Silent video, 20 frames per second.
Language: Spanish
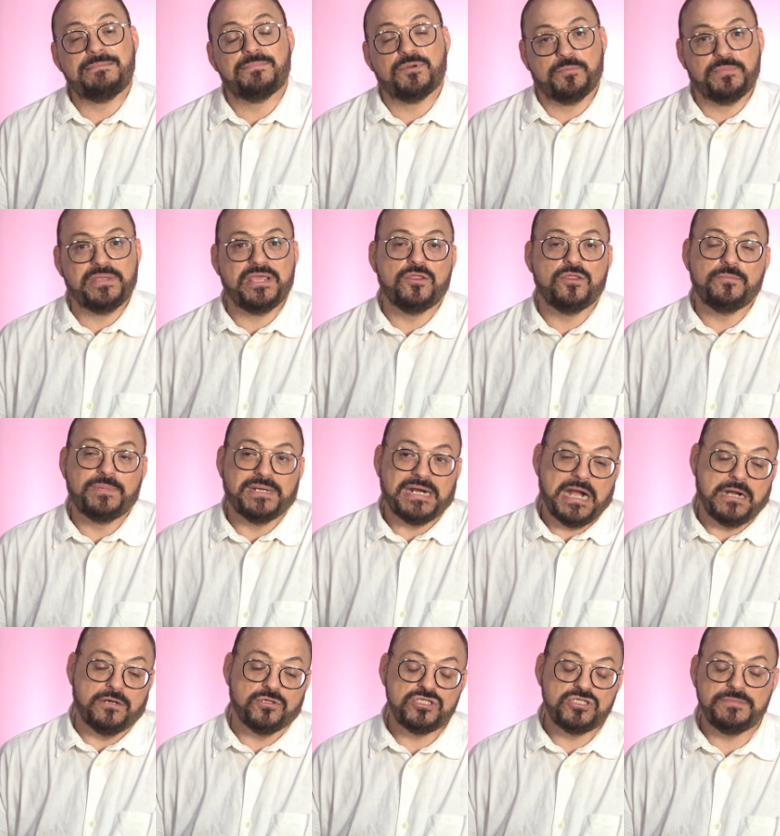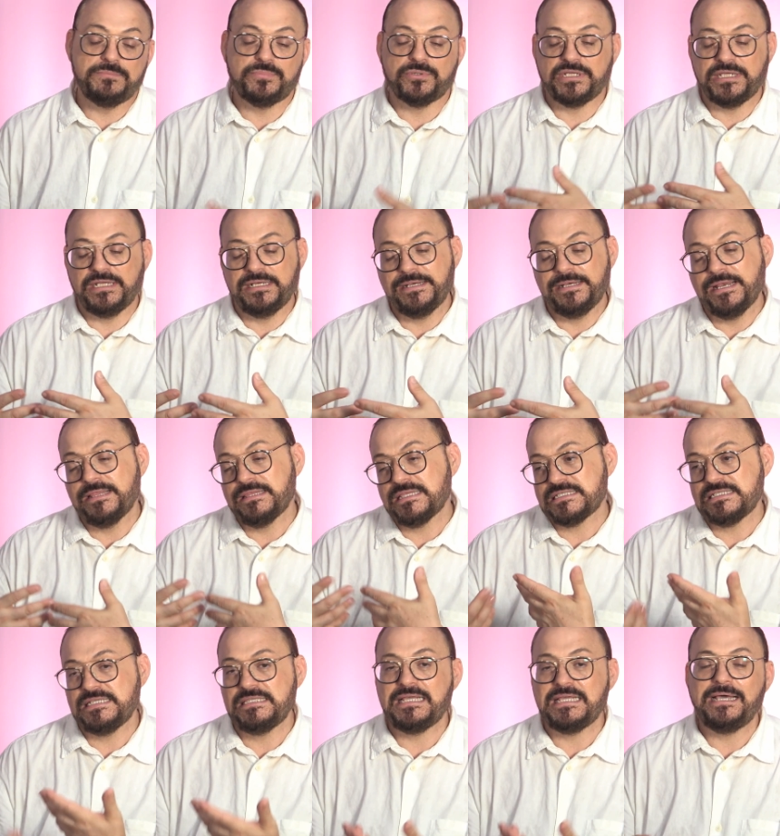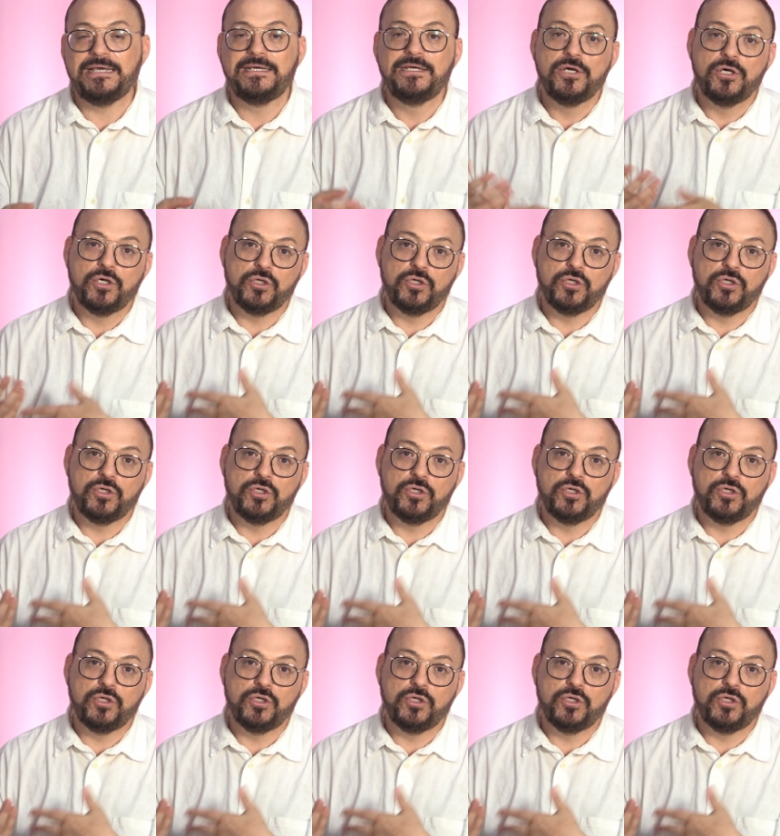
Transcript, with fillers: apropiado para la noche porque necesita